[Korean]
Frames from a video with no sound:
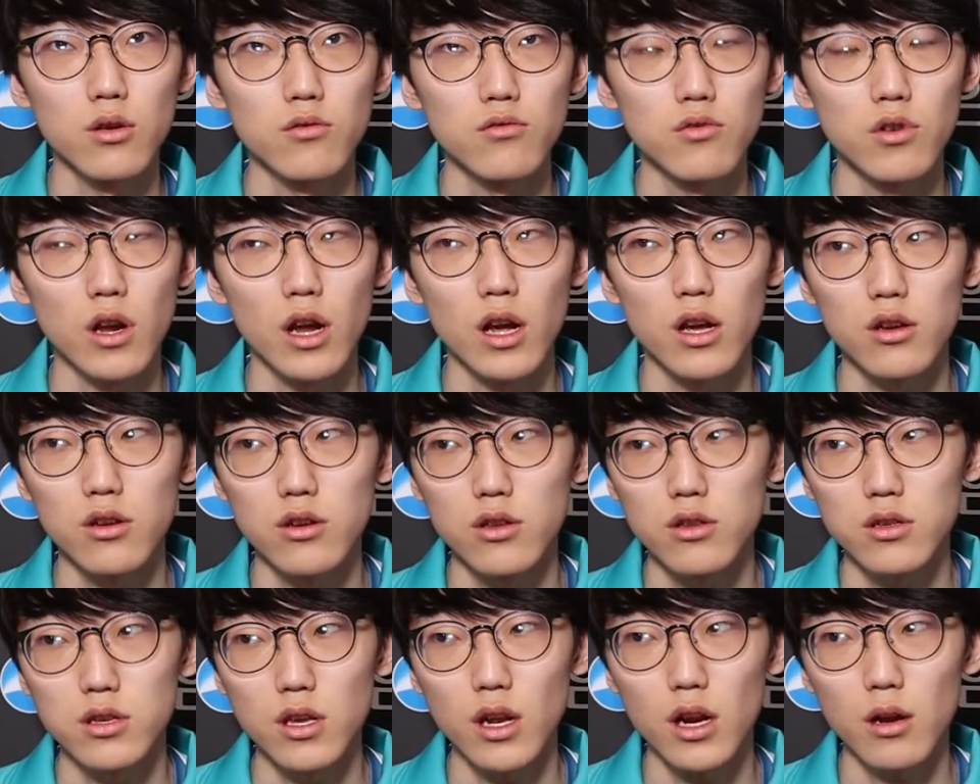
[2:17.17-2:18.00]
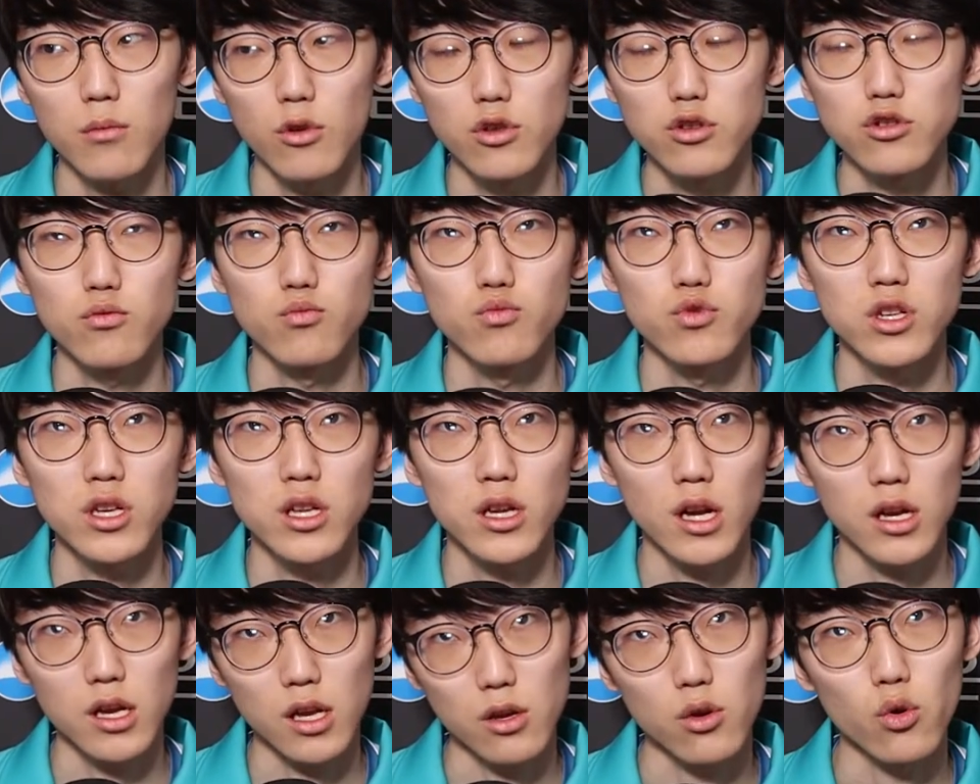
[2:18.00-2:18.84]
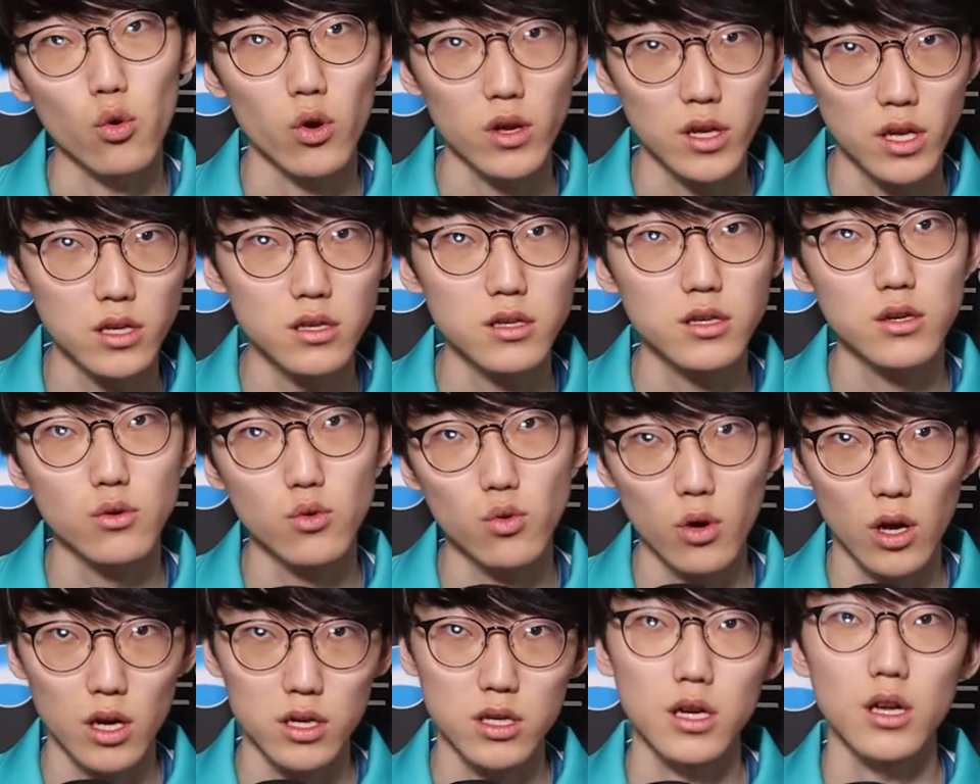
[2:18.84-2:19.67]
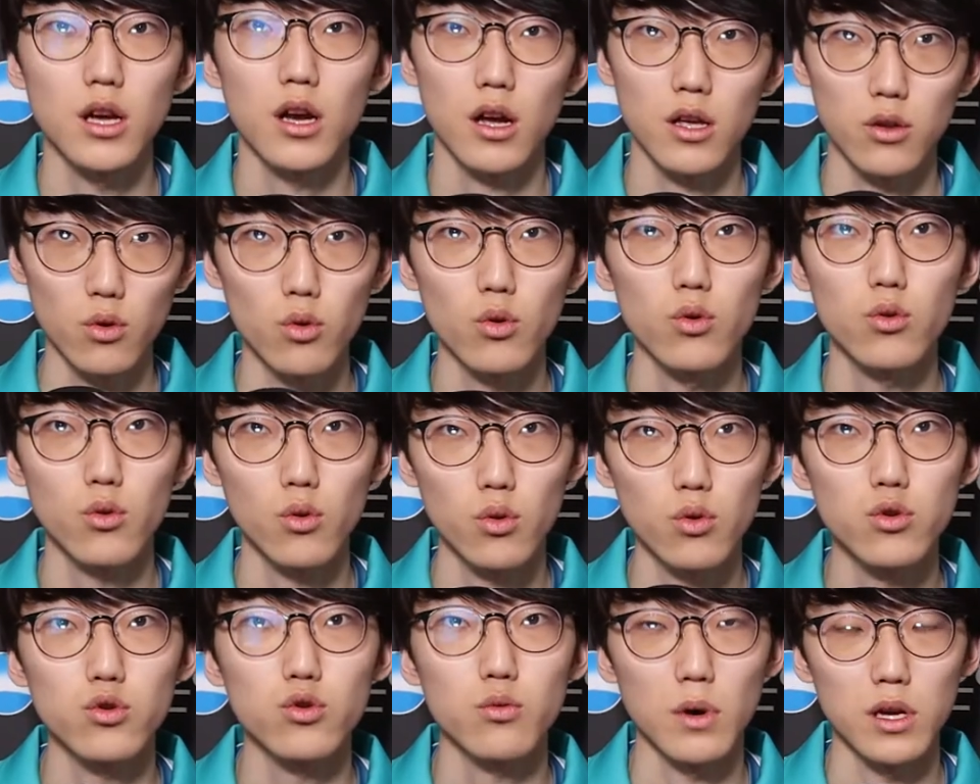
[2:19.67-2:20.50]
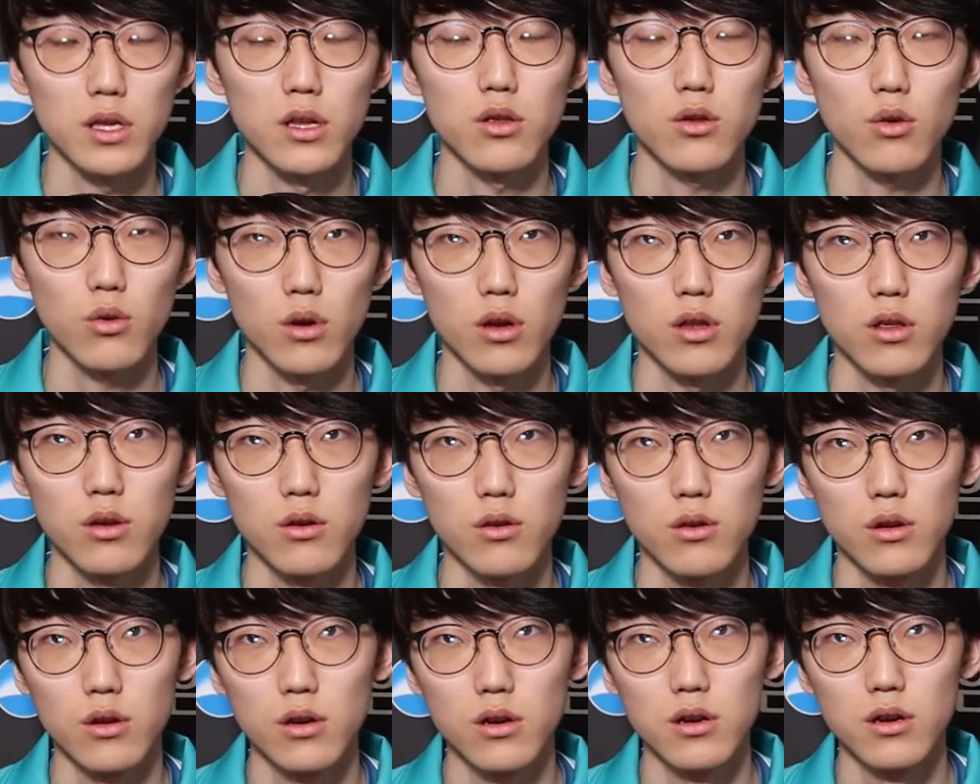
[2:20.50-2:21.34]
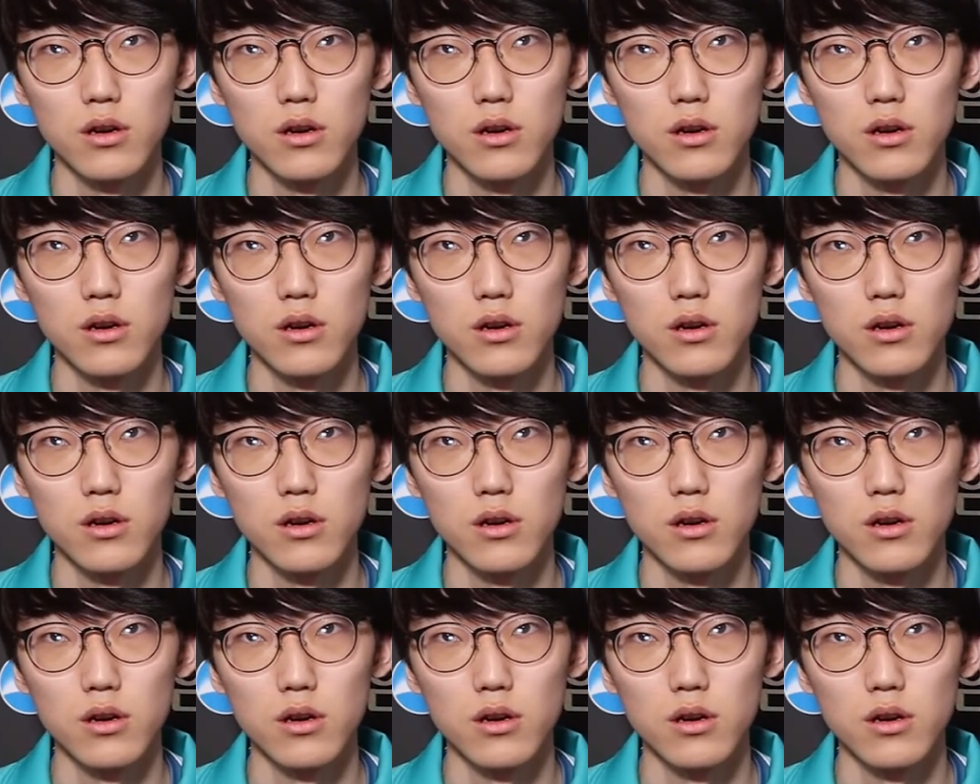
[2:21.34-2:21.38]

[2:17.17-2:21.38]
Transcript: 우리가 쟤네가 먼저 움직이니까 그냥 교환하는 식으로 가자 약간 이런 콜을 좀 많이 했던 것 같아요.